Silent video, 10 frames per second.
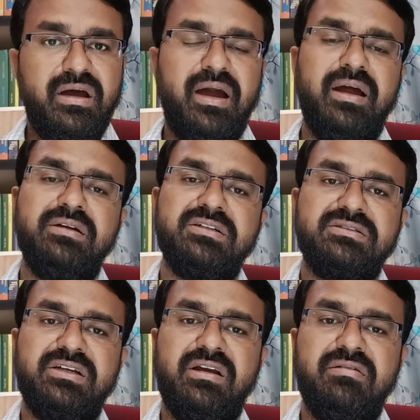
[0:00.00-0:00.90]
ஆன்சர்
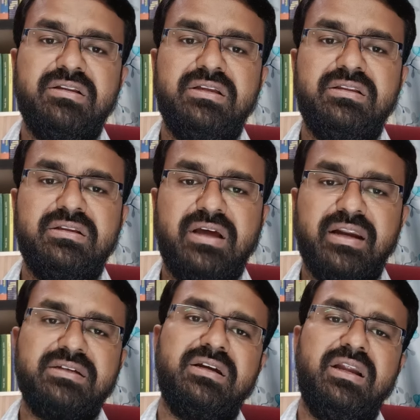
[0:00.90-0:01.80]
சீட்டில் வந்து
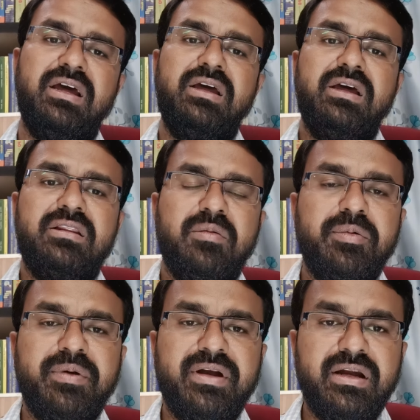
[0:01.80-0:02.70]
கரெக்ஷனில் தப்பு
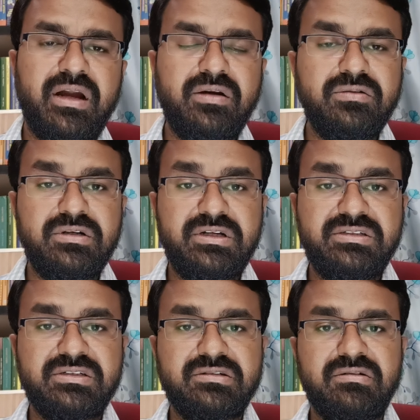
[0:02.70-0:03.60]
பண்ண நானூறு
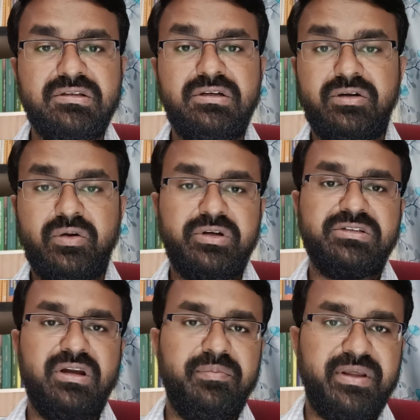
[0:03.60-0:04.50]
டீச்சர்ஸ்க்கு வந்து
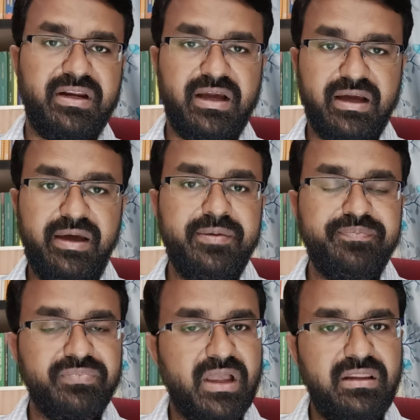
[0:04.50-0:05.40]
நோட்டீஸ் அனுப்பியிருக்காங்க
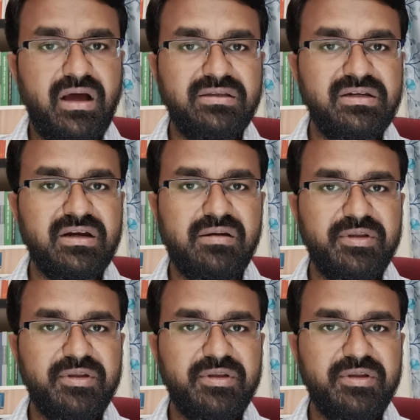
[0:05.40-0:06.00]
அது ஆசிரியர்கள்